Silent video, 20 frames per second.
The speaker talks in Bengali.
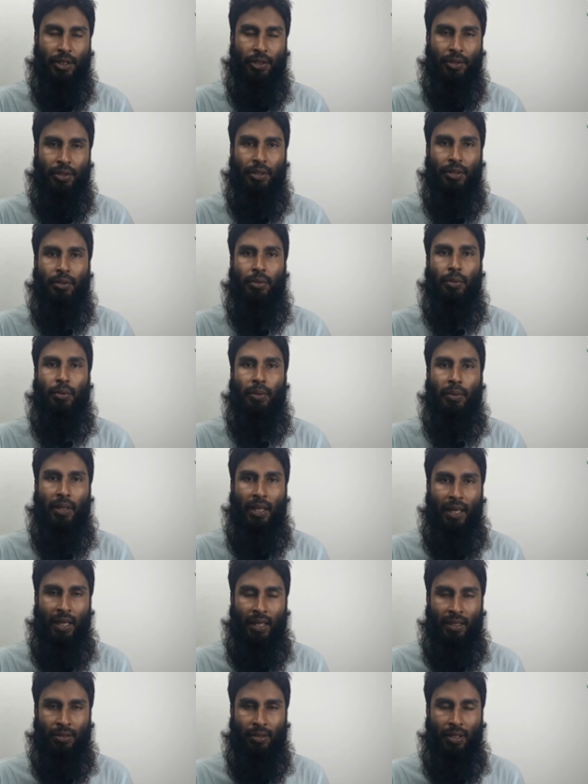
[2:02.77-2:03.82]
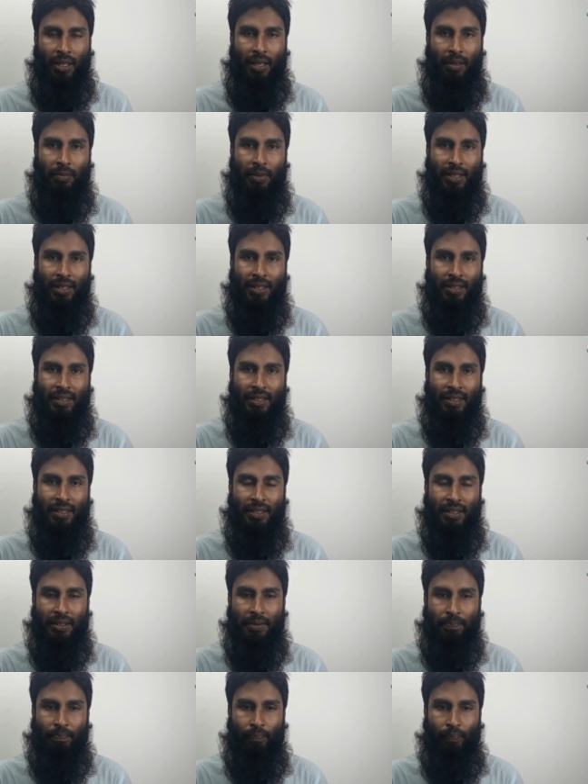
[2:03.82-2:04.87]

বিষয়টি তো আসলে আমাদের দেশে